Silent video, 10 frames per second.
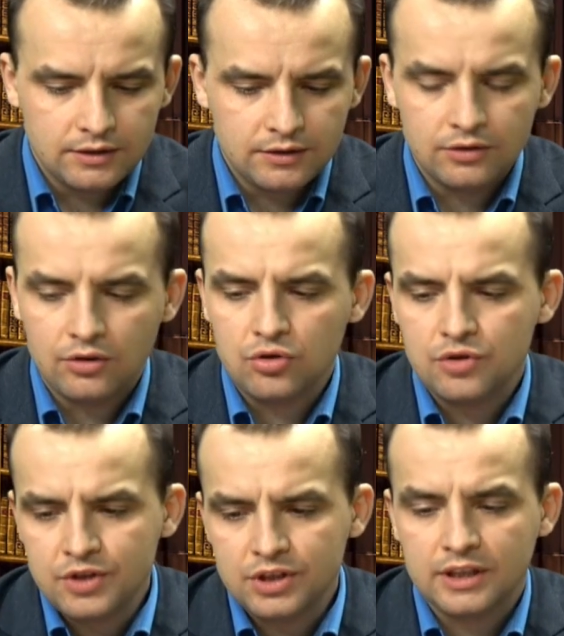Y,
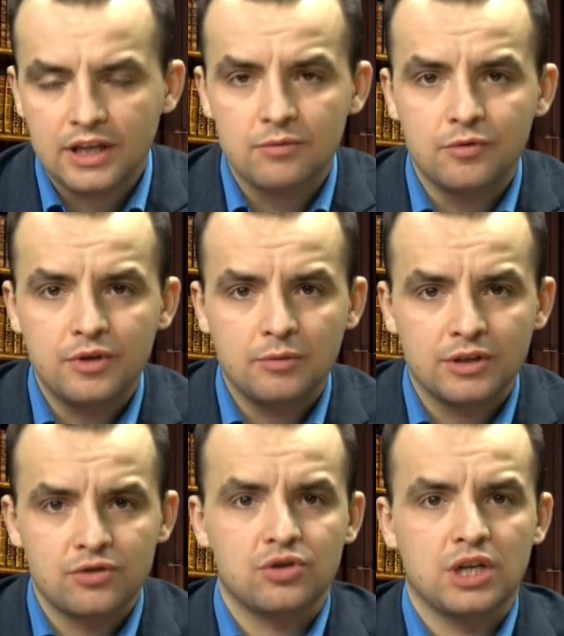oczywiście, tak jak mówiłem,
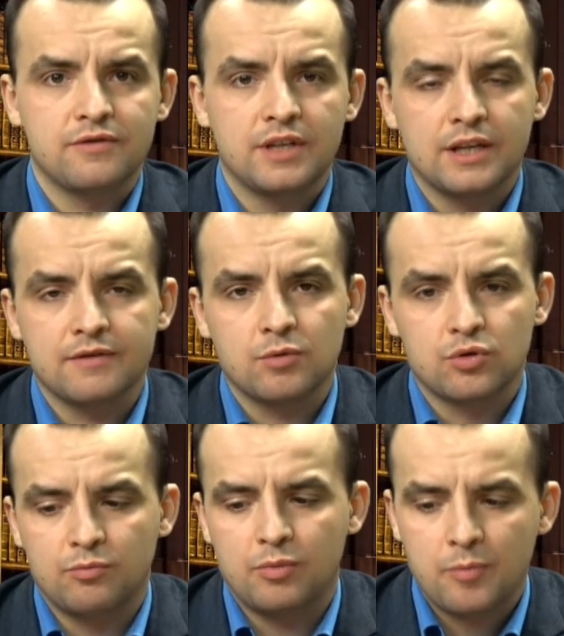ta książka jest wydana w
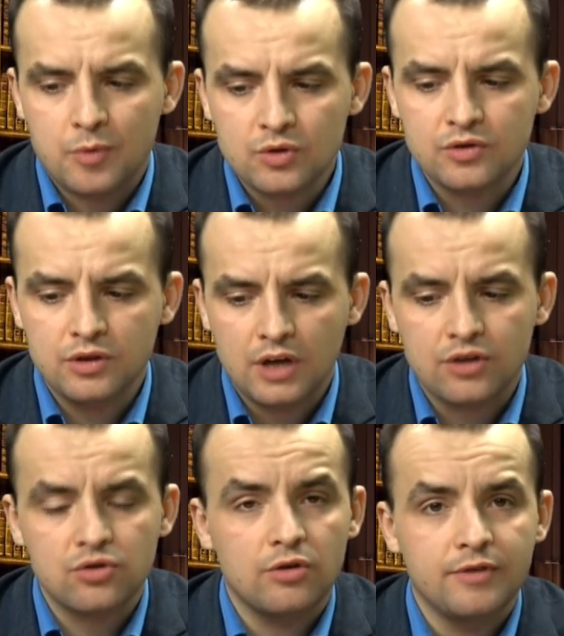sposób prosty,
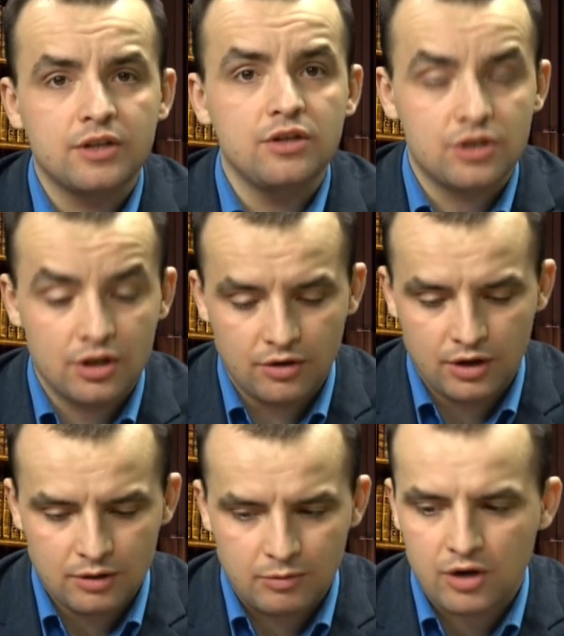aczkolwiek niczego
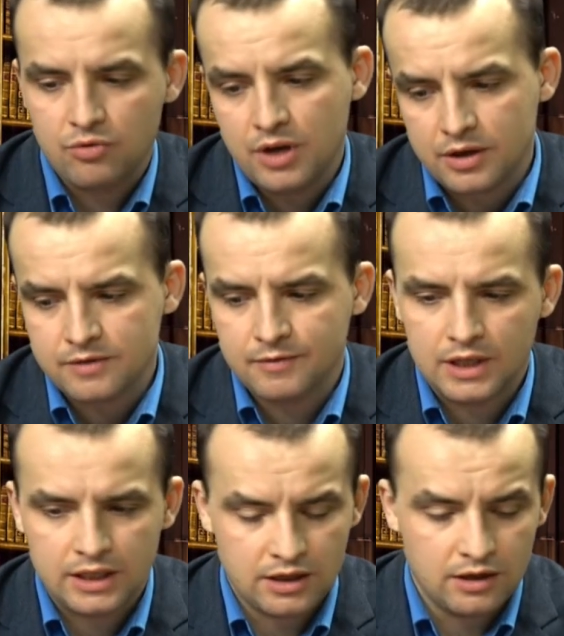jej nie brakuje, jest
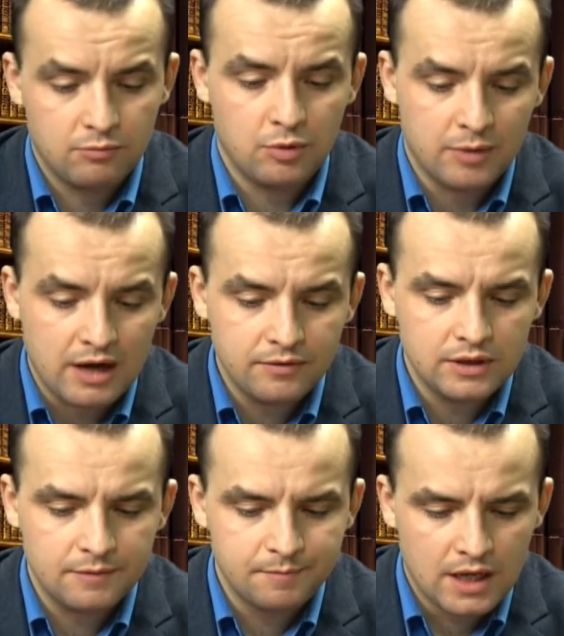wydana
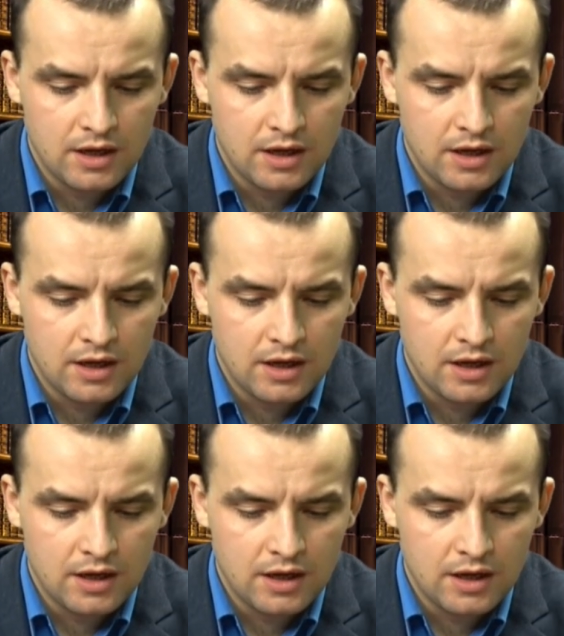poprawnie.